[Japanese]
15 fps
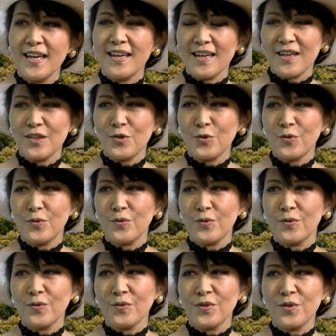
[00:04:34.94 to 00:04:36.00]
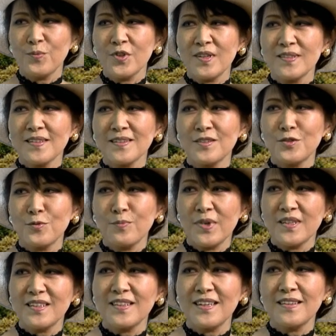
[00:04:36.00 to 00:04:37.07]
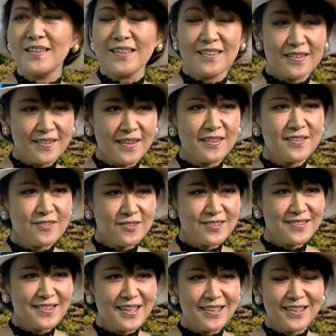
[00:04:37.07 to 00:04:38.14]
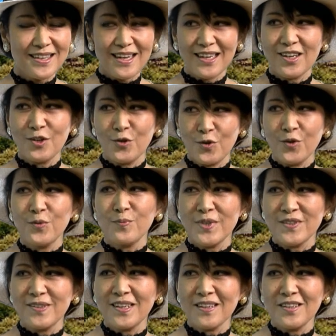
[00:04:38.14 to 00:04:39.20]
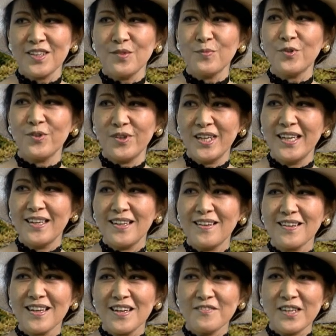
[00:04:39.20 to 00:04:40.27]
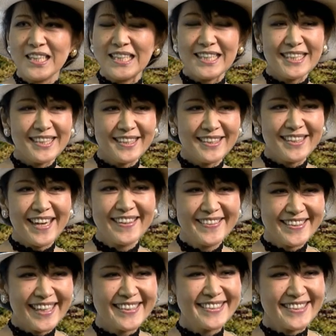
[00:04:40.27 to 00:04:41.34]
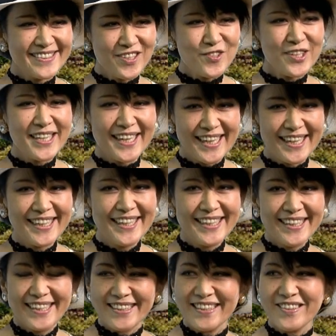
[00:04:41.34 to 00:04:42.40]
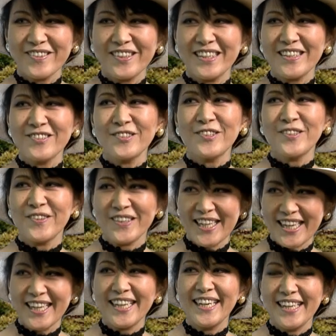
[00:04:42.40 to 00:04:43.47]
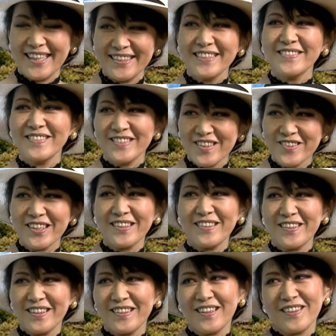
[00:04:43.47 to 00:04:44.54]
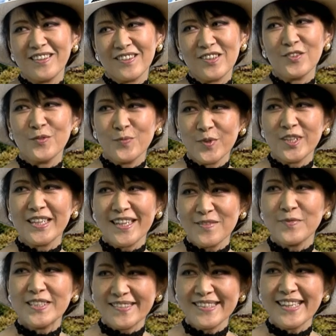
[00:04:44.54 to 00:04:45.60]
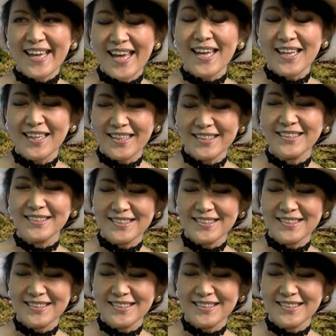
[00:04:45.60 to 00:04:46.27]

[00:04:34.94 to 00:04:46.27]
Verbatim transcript: あの子供たちが順番に出てきて弾く姿を見るだけでも、うん、かわいいっていう感じの声が聞こえてくるので、でね、うん、よかったなと思っています。すね、はい、